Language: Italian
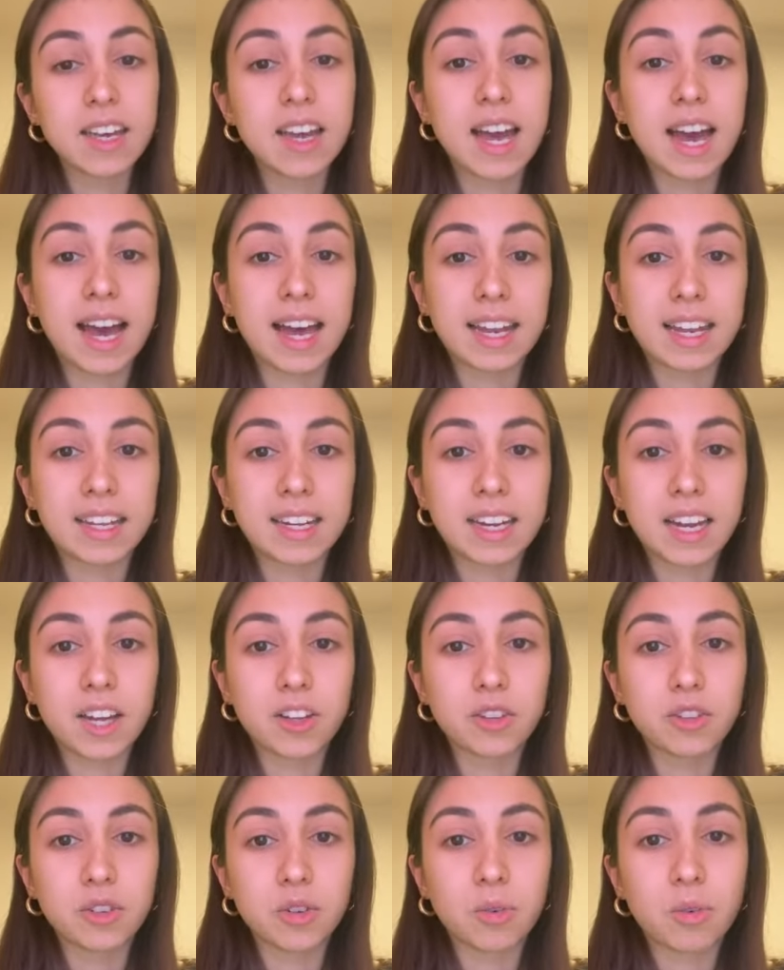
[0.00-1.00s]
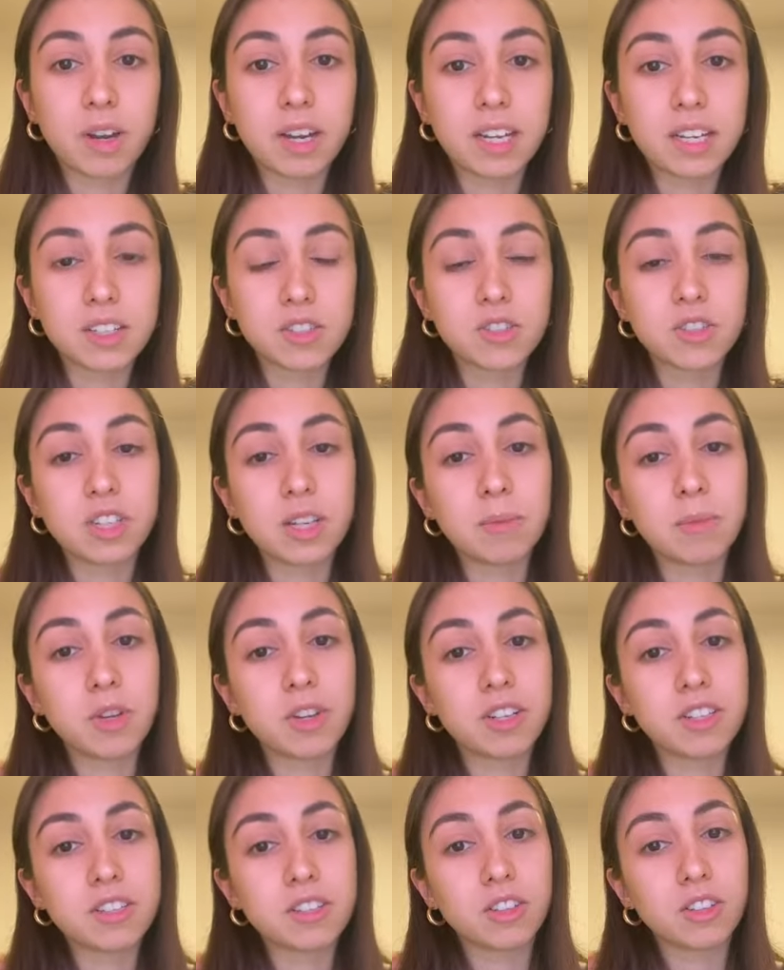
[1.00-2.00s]
allargando quelli che sono i miei
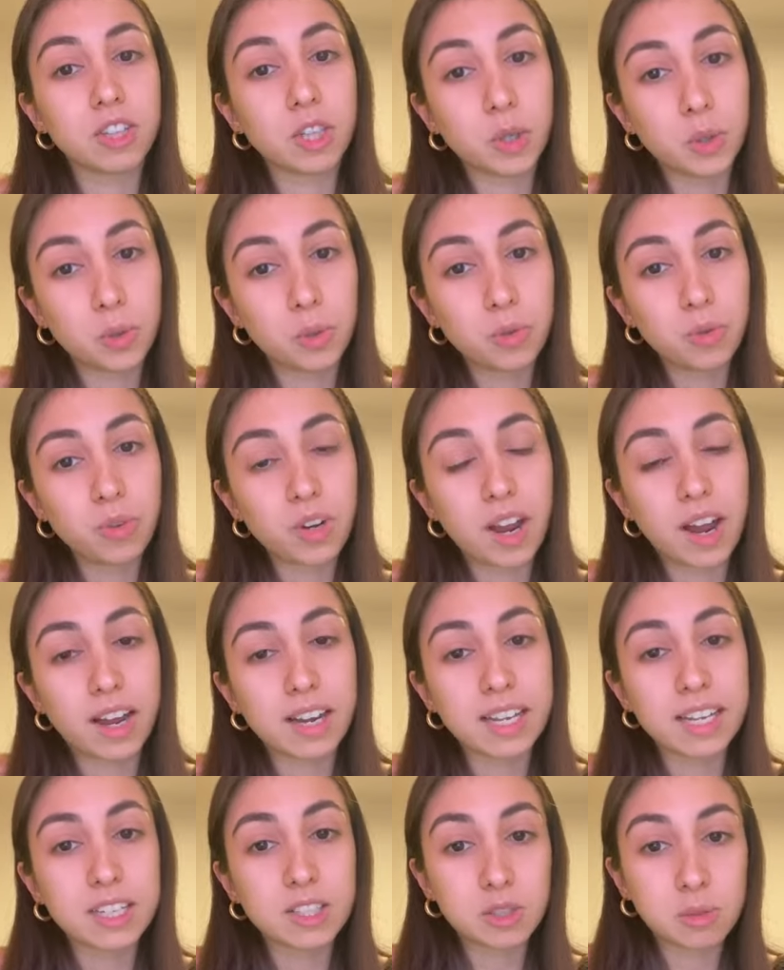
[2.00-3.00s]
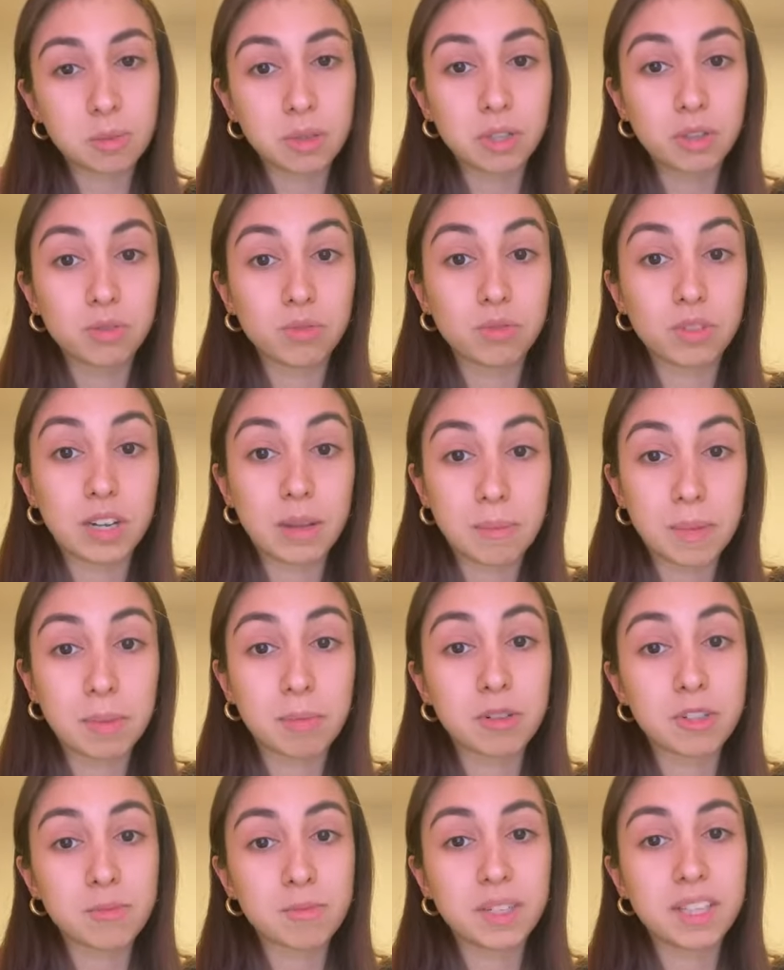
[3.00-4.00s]
orizzonti culturali e soprattutto le mie
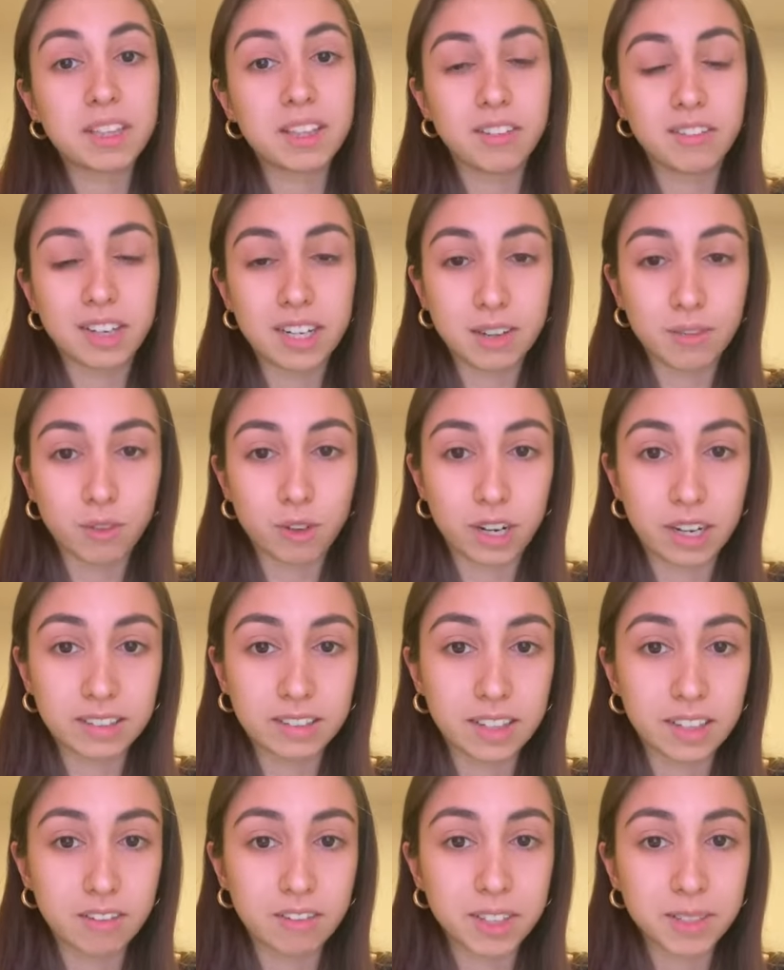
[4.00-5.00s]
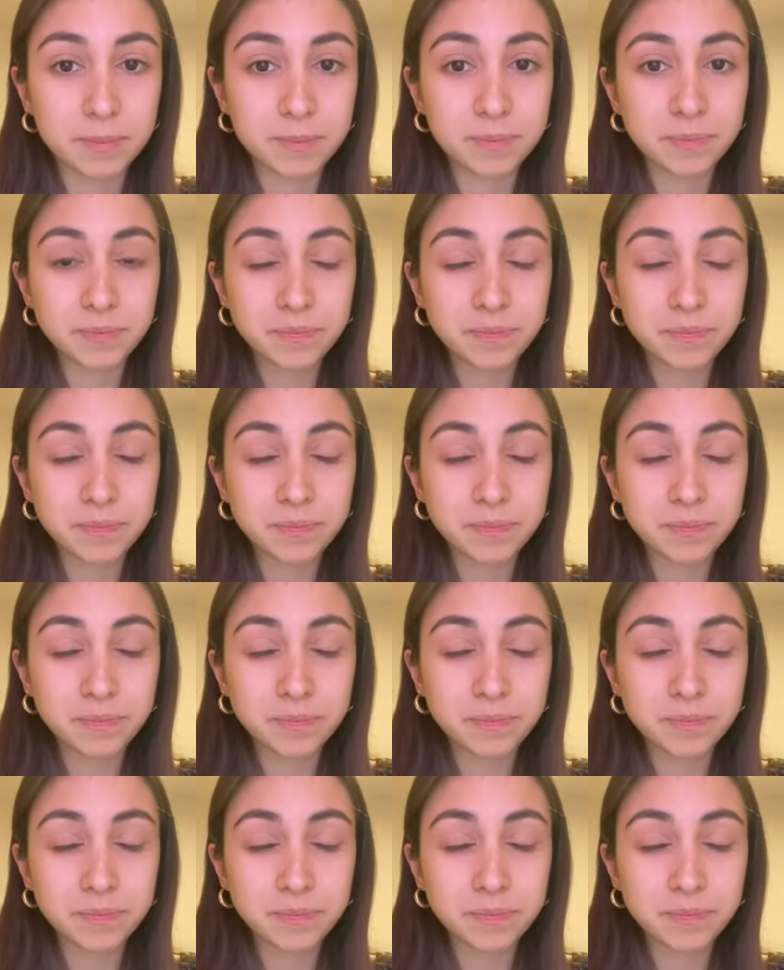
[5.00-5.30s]
prospettive lavorative.